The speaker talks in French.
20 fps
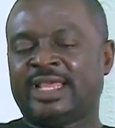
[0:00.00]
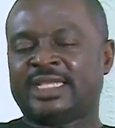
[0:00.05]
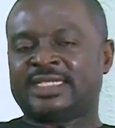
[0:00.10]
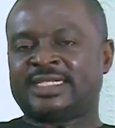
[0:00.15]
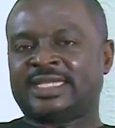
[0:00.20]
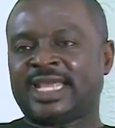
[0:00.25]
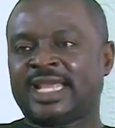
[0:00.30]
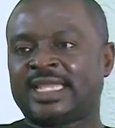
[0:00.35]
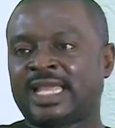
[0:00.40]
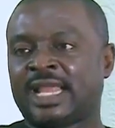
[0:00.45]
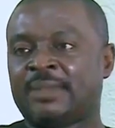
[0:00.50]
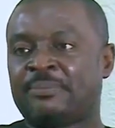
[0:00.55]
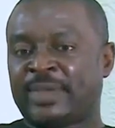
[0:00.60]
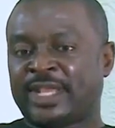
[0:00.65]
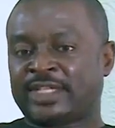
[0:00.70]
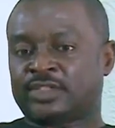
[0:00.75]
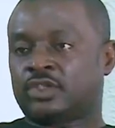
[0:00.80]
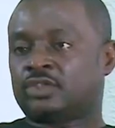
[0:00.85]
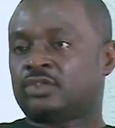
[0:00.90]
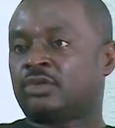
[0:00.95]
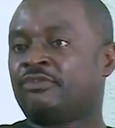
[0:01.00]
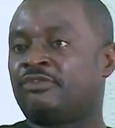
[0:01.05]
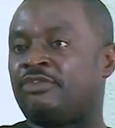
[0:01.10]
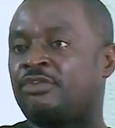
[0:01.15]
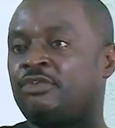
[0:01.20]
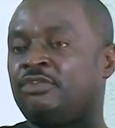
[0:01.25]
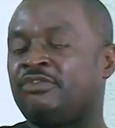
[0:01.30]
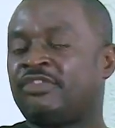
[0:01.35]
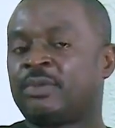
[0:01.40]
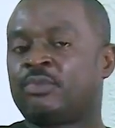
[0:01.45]
Certaines personnes sont
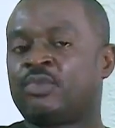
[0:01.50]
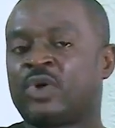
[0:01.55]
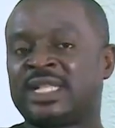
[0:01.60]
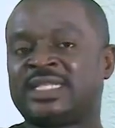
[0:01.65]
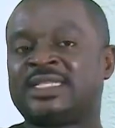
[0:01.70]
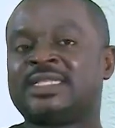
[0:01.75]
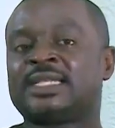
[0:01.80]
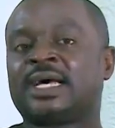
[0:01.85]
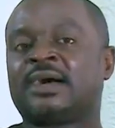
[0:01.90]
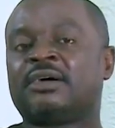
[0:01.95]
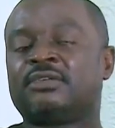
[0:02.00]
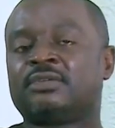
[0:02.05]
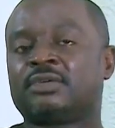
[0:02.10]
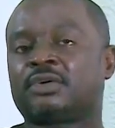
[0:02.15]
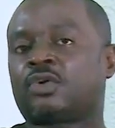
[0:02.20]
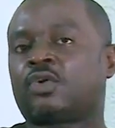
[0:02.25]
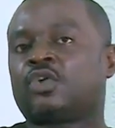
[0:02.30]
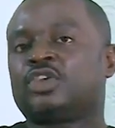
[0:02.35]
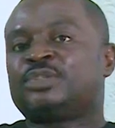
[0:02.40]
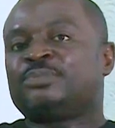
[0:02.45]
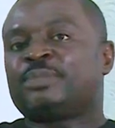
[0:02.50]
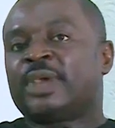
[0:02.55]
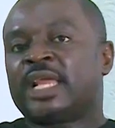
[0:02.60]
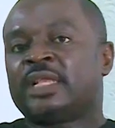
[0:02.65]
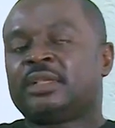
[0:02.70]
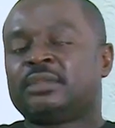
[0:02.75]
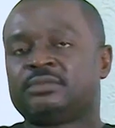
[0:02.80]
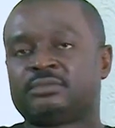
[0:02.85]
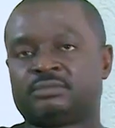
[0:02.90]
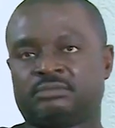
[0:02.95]
venues vers moi disant, Coach
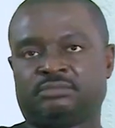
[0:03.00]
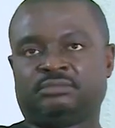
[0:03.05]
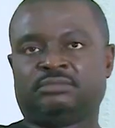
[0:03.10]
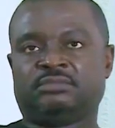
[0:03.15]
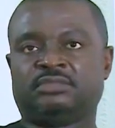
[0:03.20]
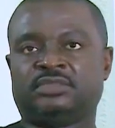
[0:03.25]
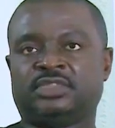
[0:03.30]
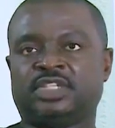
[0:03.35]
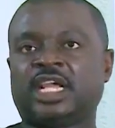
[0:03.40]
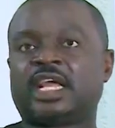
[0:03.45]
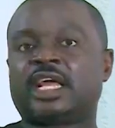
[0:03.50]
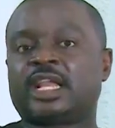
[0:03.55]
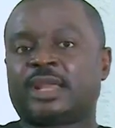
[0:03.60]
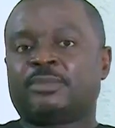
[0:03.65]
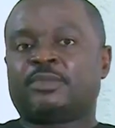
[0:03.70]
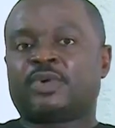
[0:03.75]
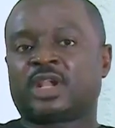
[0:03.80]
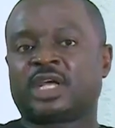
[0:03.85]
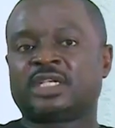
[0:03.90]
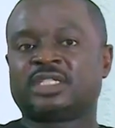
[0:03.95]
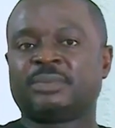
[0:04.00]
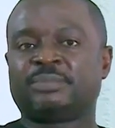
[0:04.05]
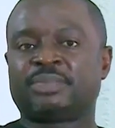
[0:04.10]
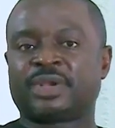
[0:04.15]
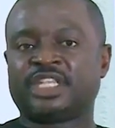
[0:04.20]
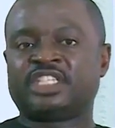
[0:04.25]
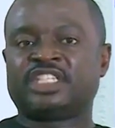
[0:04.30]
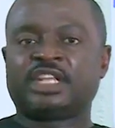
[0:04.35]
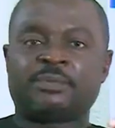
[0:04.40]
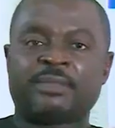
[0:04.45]
Ben, j'ai créé mon
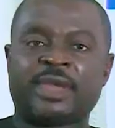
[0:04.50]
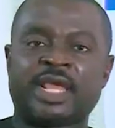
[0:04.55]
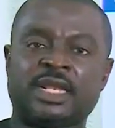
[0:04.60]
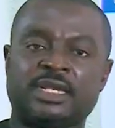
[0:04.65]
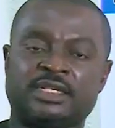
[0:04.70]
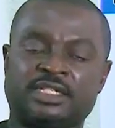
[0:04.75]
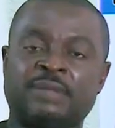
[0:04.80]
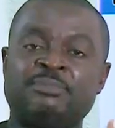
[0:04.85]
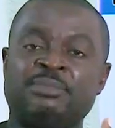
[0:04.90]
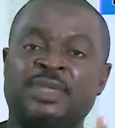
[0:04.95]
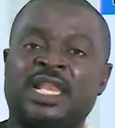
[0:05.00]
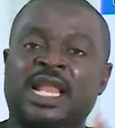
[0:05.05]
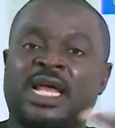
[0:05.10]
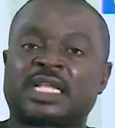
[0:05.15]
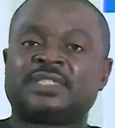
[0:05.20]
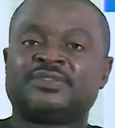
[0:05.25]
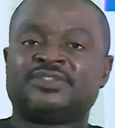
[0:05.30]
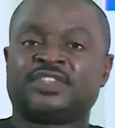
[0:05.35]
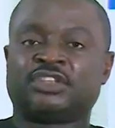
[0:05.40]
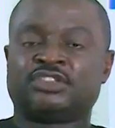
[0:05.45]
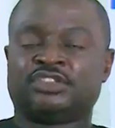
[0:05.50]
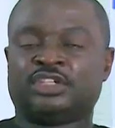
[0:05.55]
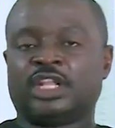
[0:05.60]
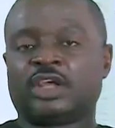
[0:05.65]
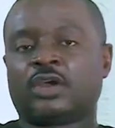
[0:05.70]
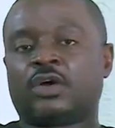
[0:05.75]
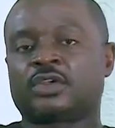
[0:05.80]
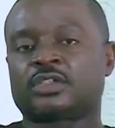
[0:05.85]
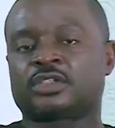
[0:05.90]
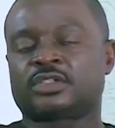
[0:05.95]
entreprise, j'ai mis l'activité du
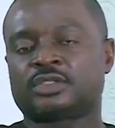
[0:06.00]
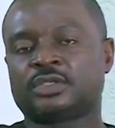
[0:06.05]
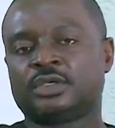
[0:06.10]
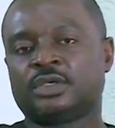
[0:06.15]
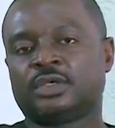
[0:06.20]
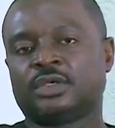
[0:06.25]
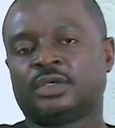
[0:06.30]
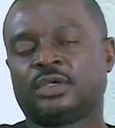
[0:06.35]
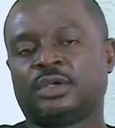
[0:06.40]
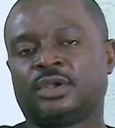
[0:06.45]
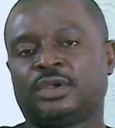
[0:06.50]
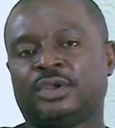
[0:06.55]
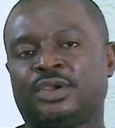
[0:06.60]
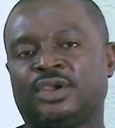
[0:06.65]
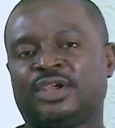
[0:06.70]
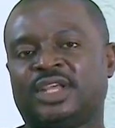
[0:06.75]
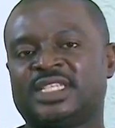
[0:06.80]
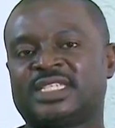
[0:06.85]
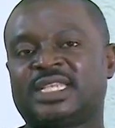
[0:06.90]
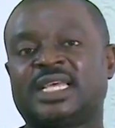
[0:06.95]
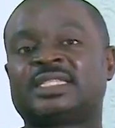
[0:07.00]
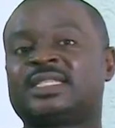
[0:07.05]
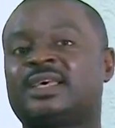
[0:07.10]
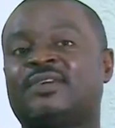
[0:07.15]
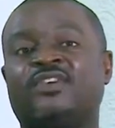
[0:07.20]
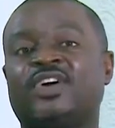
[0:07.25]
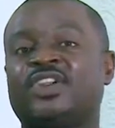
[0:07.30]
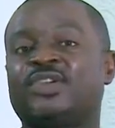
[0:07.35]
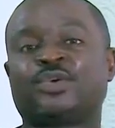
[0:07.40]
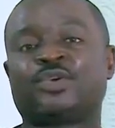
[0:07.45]
négoce sans
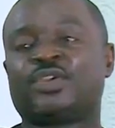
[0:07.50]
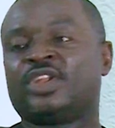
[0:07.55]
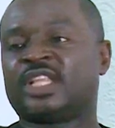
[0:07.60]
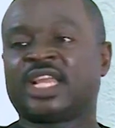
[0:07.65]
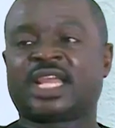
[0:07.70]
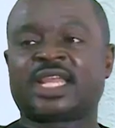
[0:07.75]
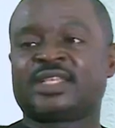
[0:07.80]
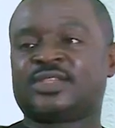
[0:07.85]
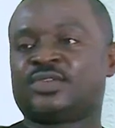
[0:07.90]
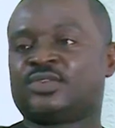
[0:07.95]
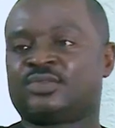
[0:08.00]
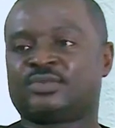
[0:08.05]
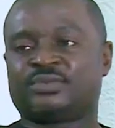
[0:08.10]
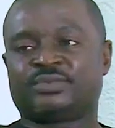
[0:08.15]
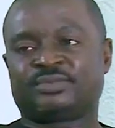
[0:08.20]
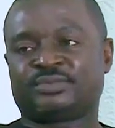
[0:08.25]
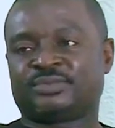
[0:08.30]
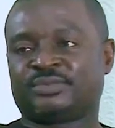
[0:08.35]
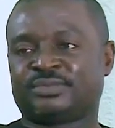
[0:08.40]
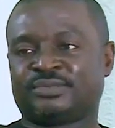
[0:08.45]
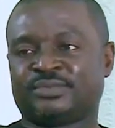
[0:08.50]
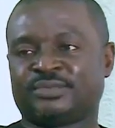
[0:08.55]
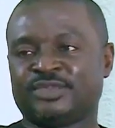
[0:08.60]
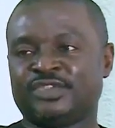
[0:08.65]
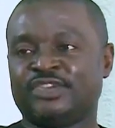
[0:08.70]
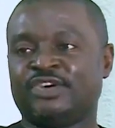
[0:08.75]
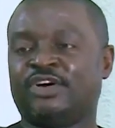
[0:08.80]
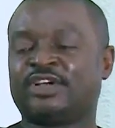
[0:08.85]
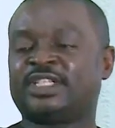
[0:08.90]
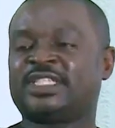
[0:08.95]
savoir de quoi était question.
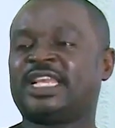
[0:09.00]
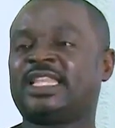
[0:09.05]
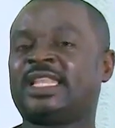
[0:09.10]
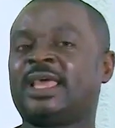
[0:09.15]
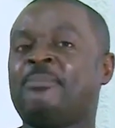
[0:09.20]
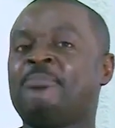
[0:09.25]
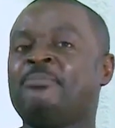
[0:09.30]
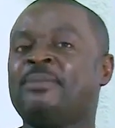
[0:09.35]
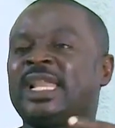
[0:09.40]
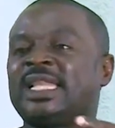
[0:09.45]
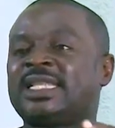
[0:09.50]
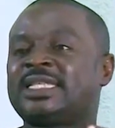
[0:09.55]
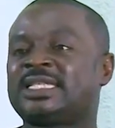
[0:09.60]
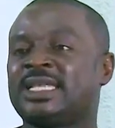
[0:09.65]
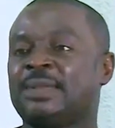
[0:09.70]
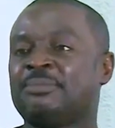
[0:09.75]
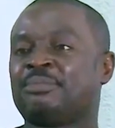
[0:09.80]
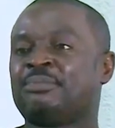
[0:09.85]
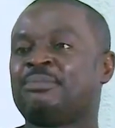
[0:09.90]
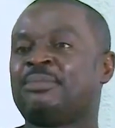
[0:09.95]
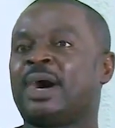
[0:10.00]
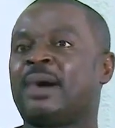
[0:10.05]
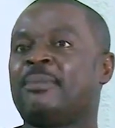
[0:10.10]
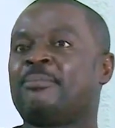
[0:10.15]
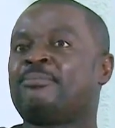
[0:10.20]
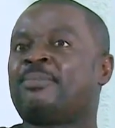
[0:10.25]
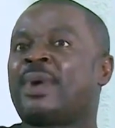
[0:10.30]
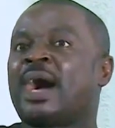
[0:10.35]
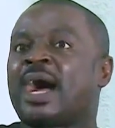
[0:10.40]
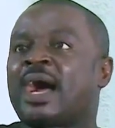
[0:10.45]
Donc un mettre simplement
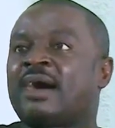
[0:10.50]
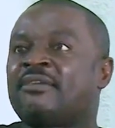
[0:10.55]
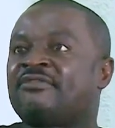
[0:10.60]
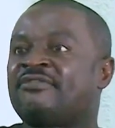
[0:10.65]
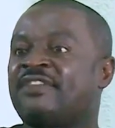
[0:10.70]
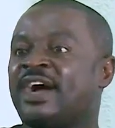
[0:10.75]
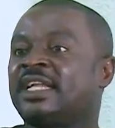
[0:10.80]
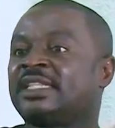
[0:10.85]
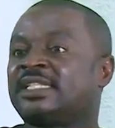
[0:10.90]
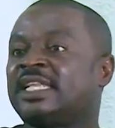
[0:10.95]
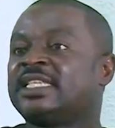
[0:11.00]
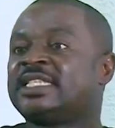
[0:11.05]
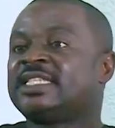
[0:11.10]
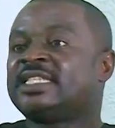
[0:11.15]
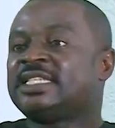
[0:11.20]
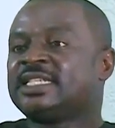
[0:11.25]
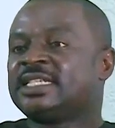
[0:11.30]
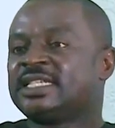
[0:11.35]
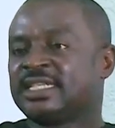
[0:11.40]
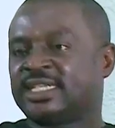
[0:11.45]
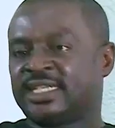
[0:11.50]
par fantaisie.